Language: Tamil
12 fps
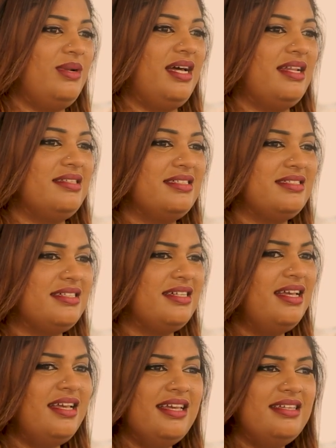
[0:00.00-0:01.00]
ரோலாக இருந்துச்சு
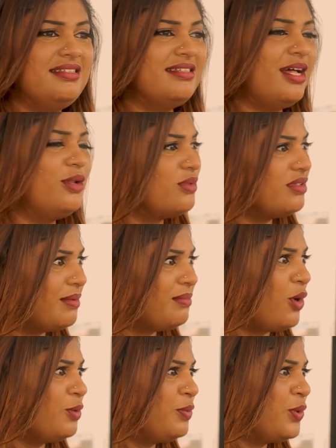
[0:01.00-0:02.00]
இந்த அளவுக்கு
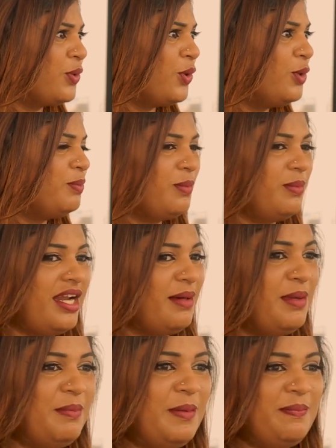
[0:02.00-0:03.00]
நம்ம அவுட்புட் கொடுப்போமா
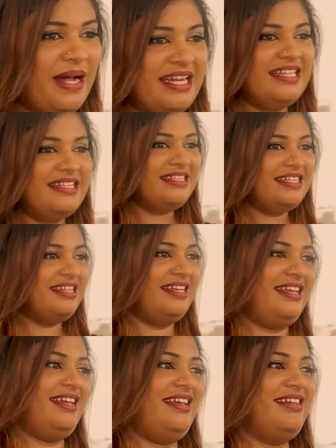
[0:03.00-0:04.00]
நம்ம இப்படி பண்ணது
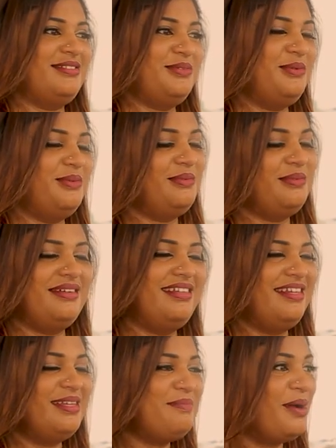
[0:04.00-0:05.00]
இல்லையே ஸோ
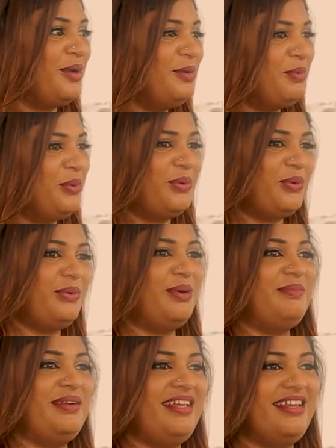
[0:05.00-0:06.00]
என்ன பண்ண போகிறோம்
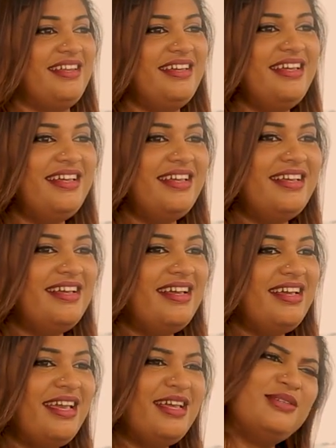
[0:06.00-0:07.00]
அப்படின்னு
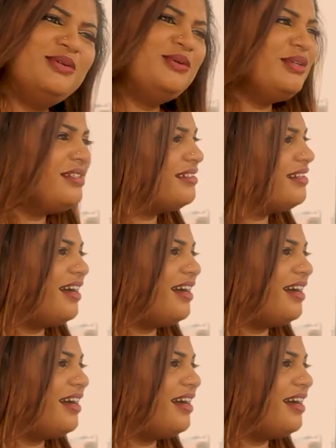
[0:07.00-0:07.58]
ஏதோ ஒரு